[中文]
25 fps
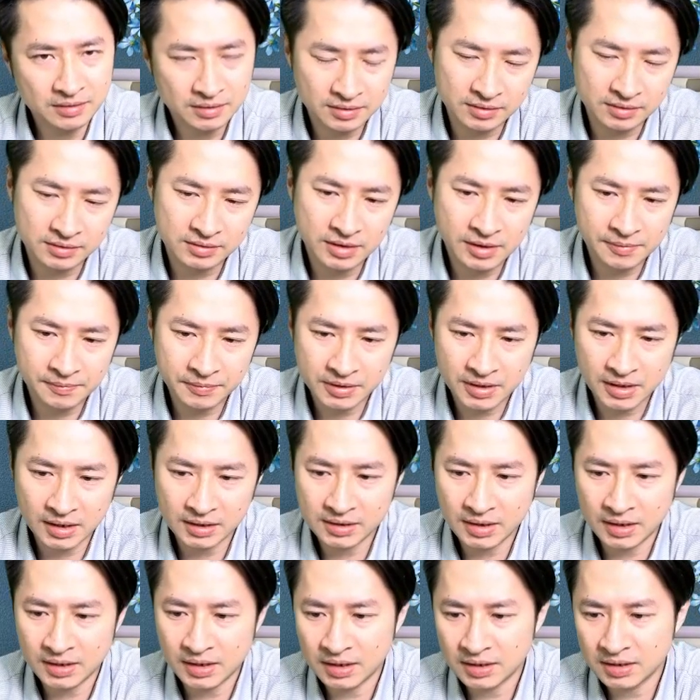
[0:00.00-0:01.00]
哦，那么等下
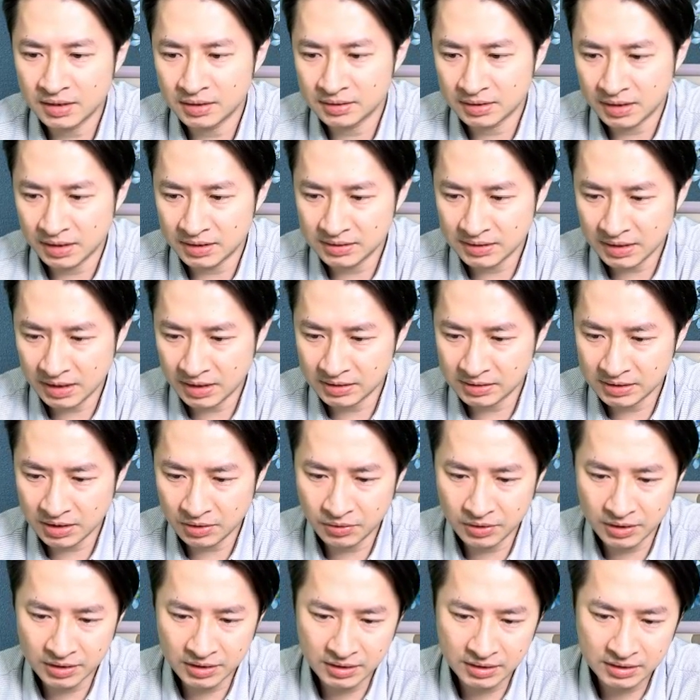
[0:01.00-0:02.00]
大家看，等一下稍
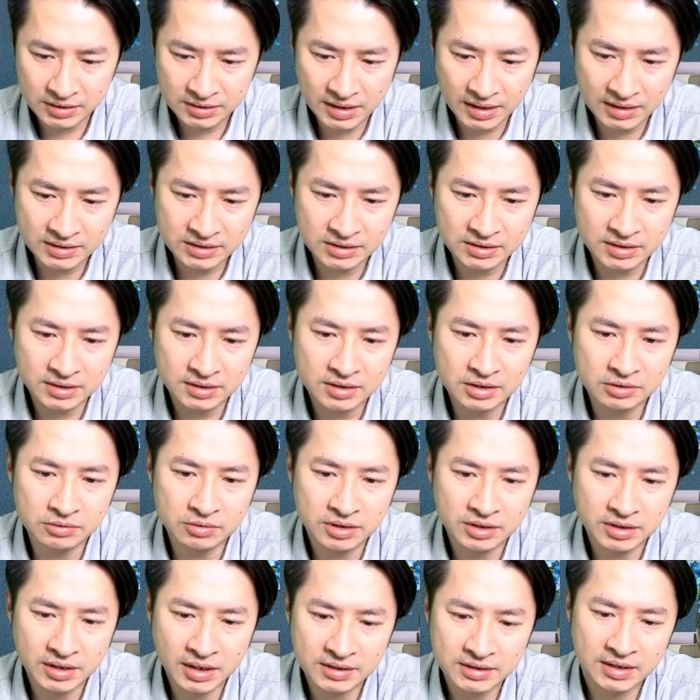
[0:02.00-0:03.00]
微带几个个股
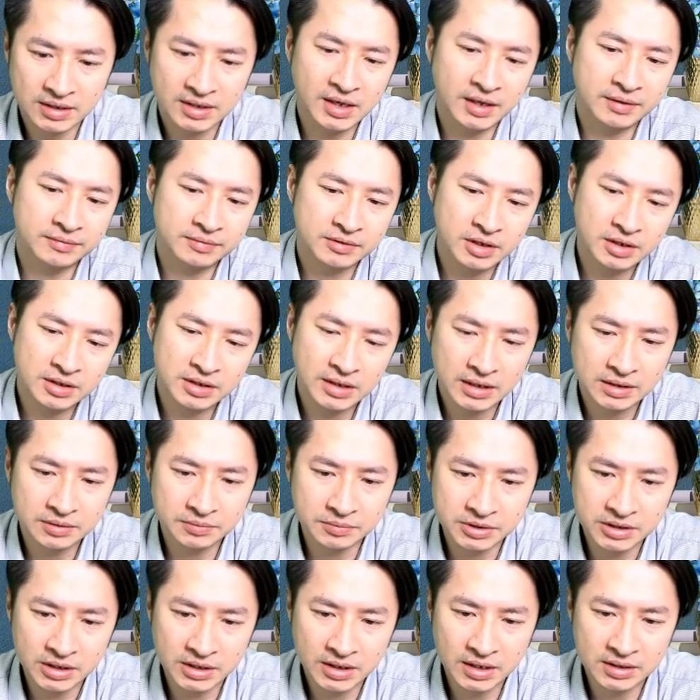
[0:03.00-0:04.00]
跟大家看啊。然我们
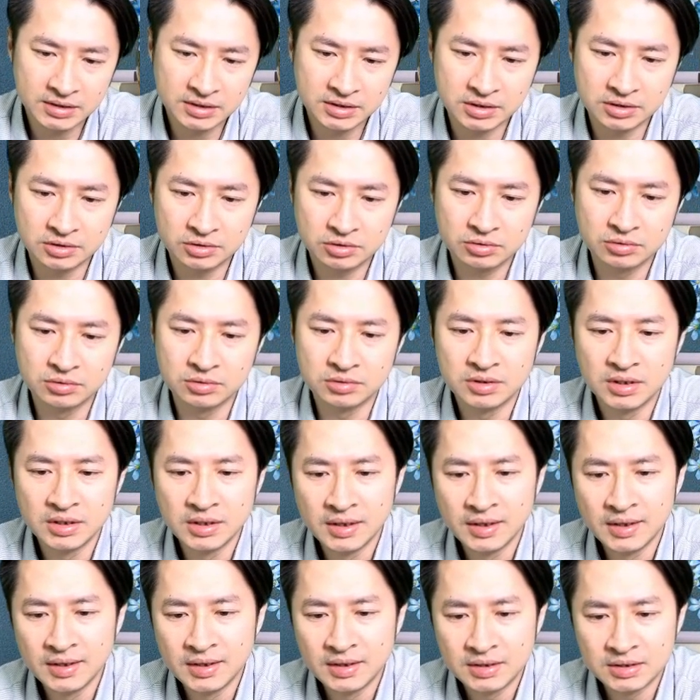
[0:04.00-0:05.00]
先看指数，
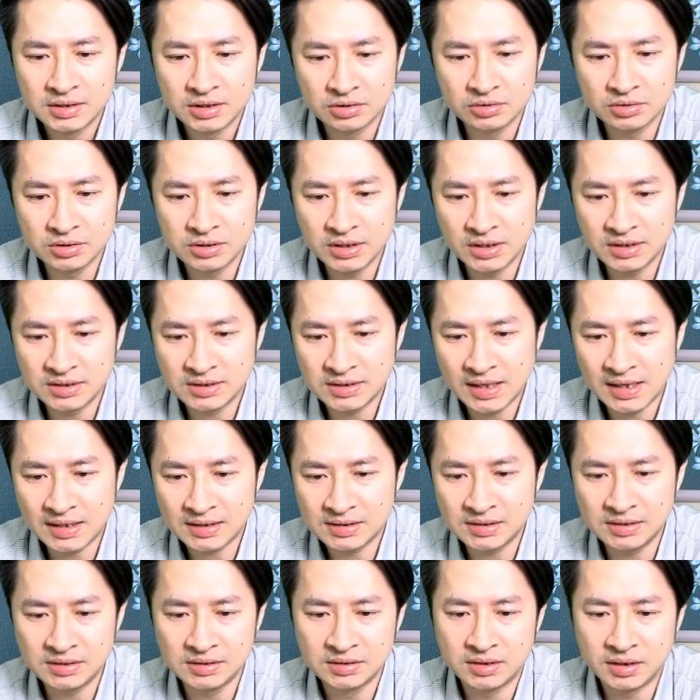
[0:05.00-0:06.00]
指数天差
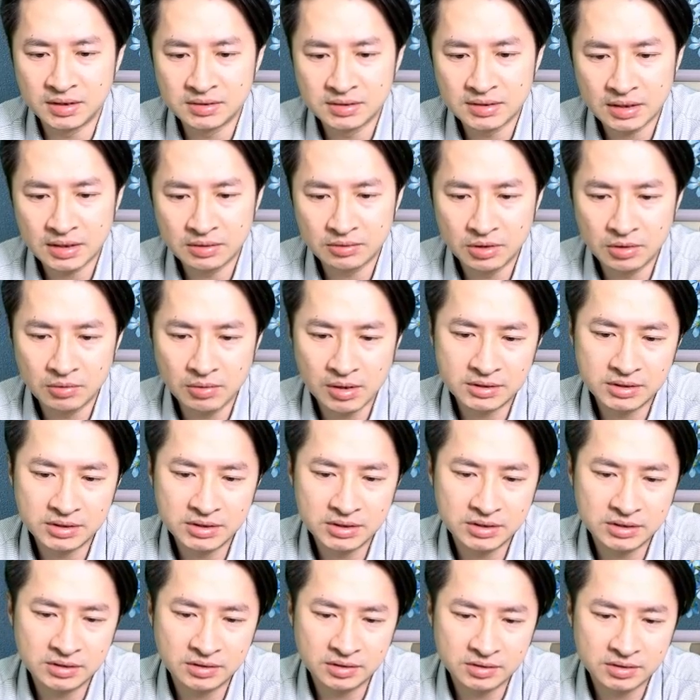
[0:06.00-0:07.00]
四点，涨回万
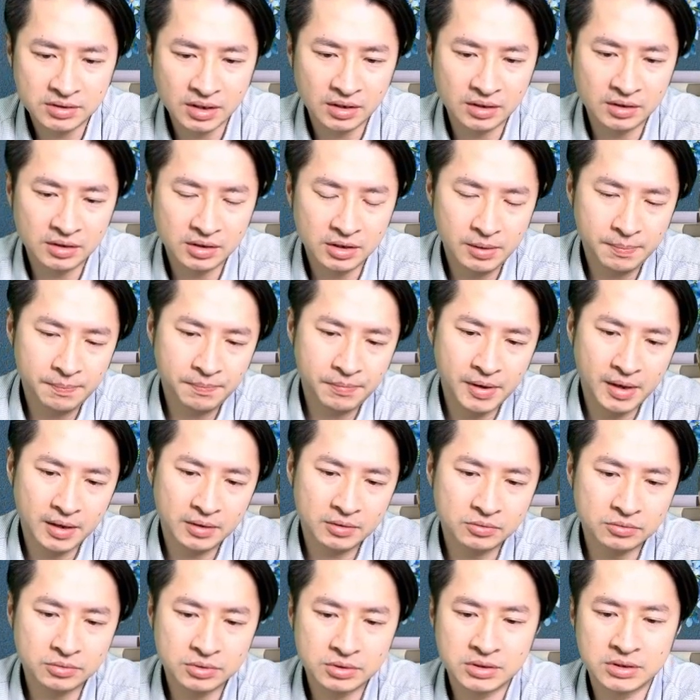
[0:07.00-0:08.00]
七哦，涨了一百
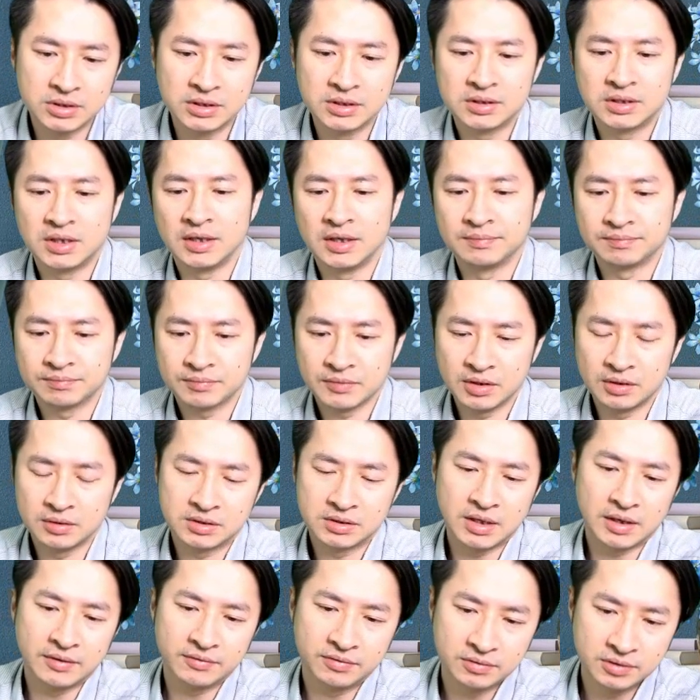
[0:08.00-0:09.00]
五十二点哦，
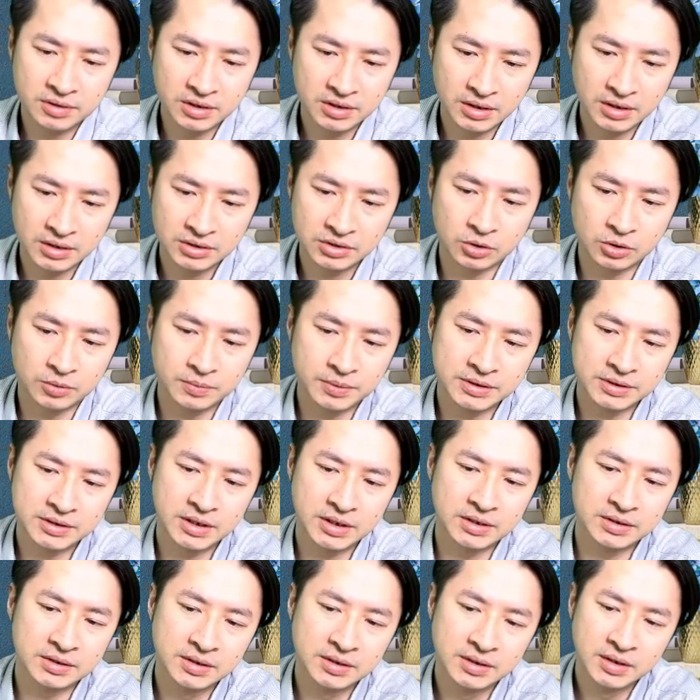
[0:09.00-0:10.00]
涨幅零点九
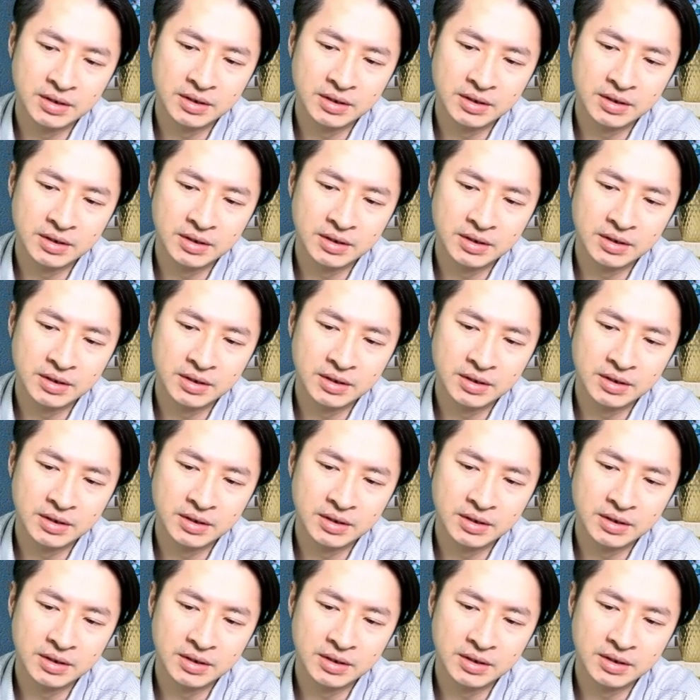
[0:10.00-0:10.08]
percent。